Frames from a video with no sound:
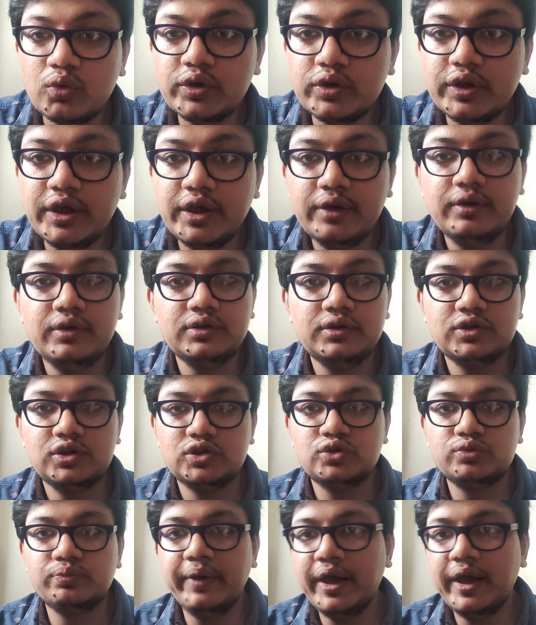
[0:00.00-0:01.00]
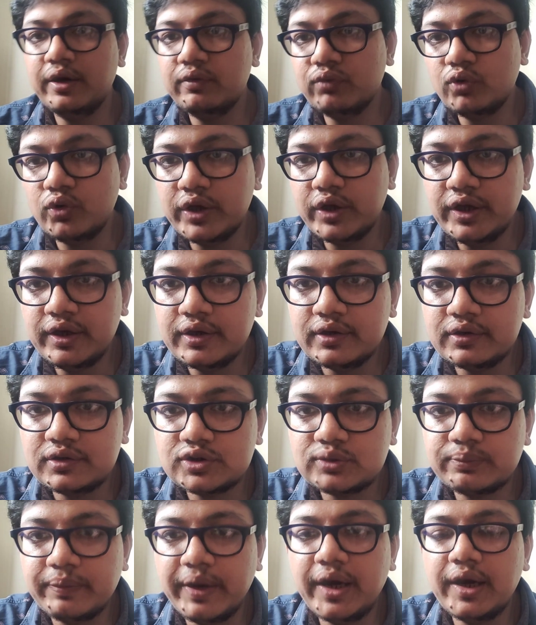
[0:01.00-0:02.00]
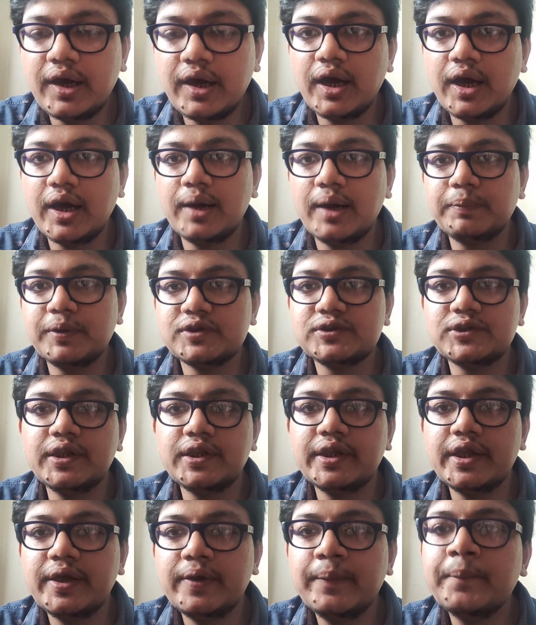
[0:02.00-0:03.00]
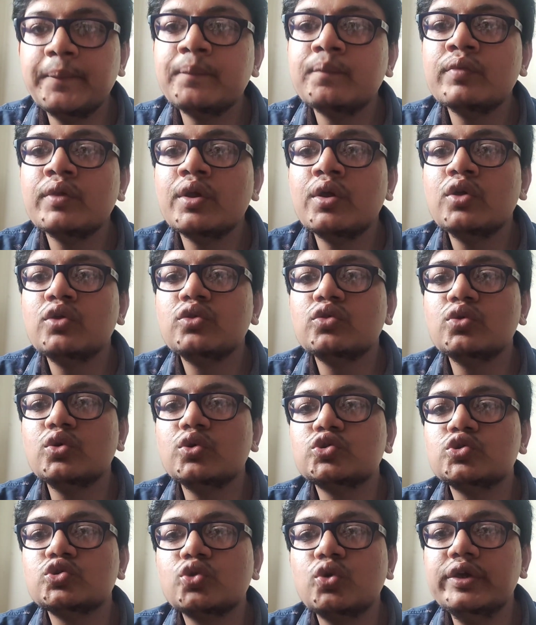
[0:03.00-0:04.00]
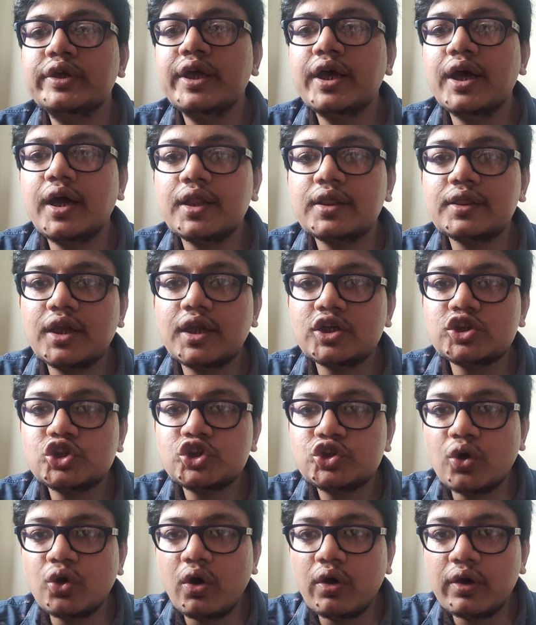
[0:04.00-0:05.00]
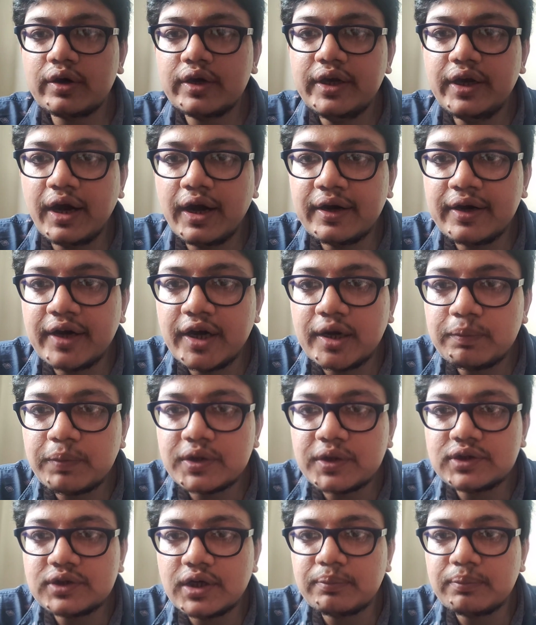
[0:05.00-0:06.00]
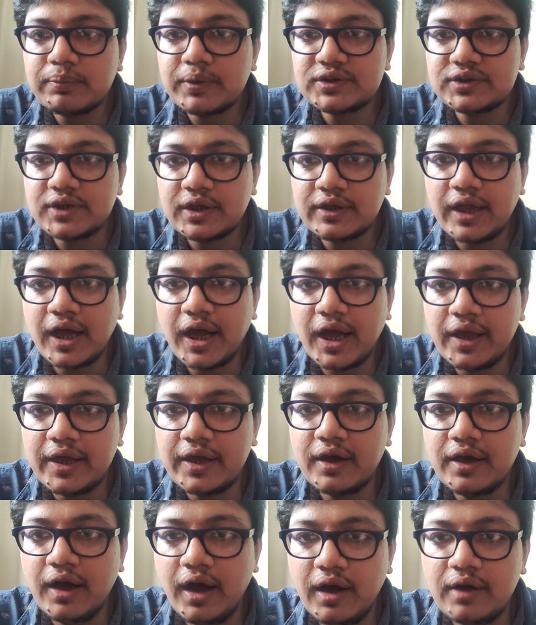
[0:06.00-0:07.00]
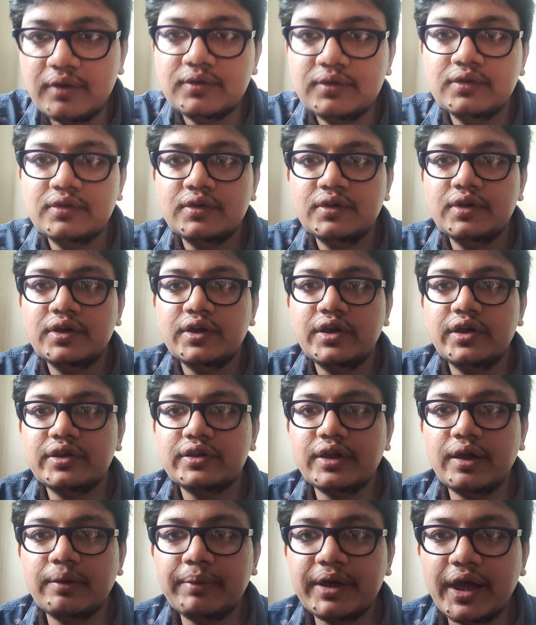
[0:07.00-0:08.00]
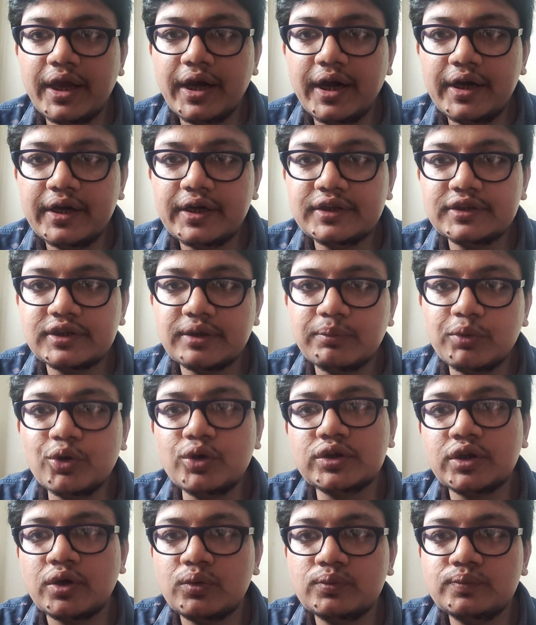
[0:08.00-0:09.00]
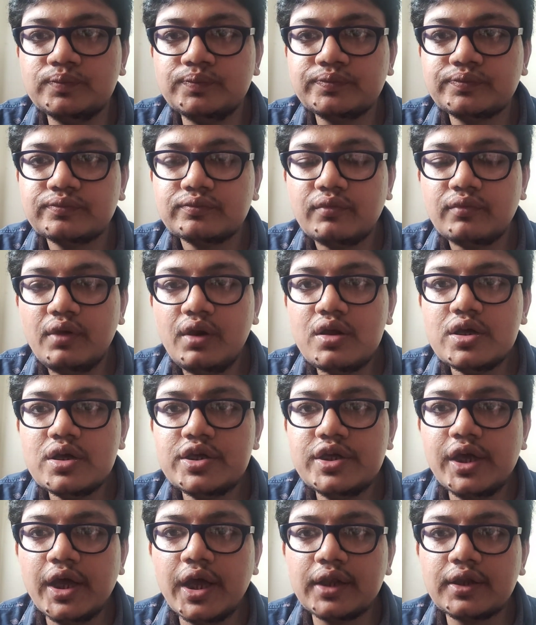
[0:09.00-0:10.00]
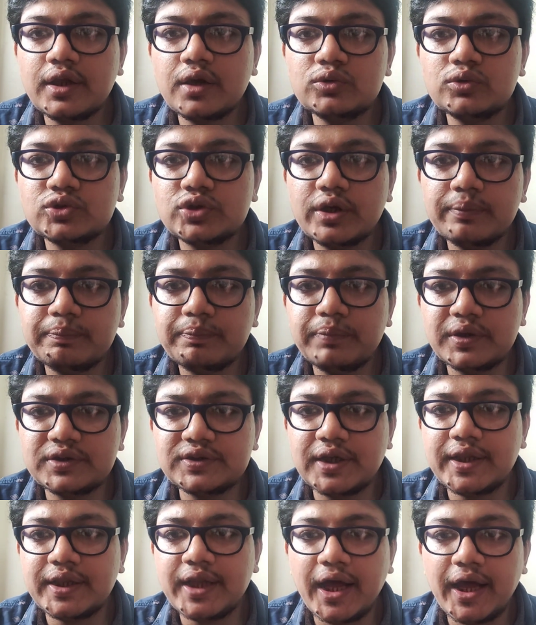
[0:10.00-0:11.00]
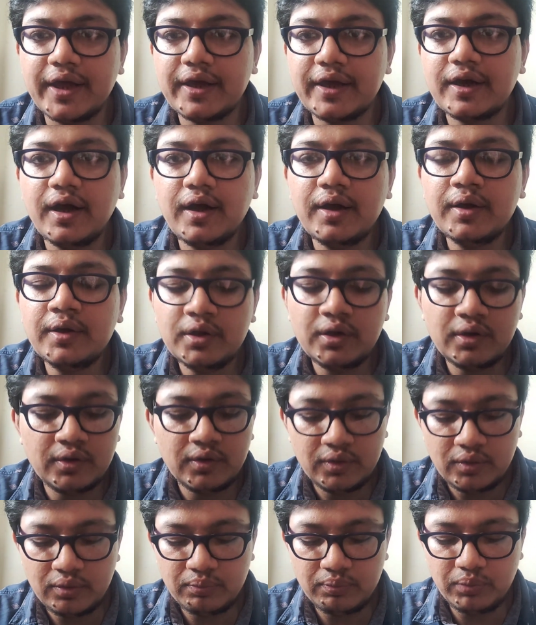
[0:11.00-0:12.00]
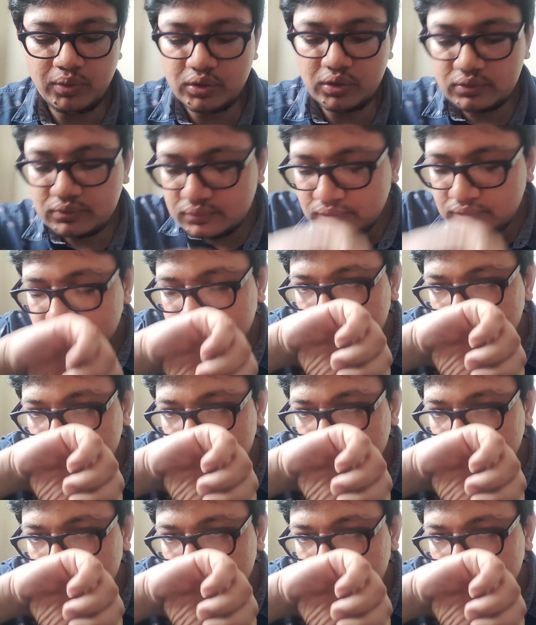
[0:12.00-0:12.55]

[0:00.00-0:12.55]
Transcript: ऊदी स्मेल बूढ़ी स्मेल लगाना पसंद है तो उसको ये अत्तर श्योरली हंड्रेड परसेंट पसंद आएगा इतना मैं गारंटी से बोलता हूँ ये अतर उसे पसंद आएगा बहुत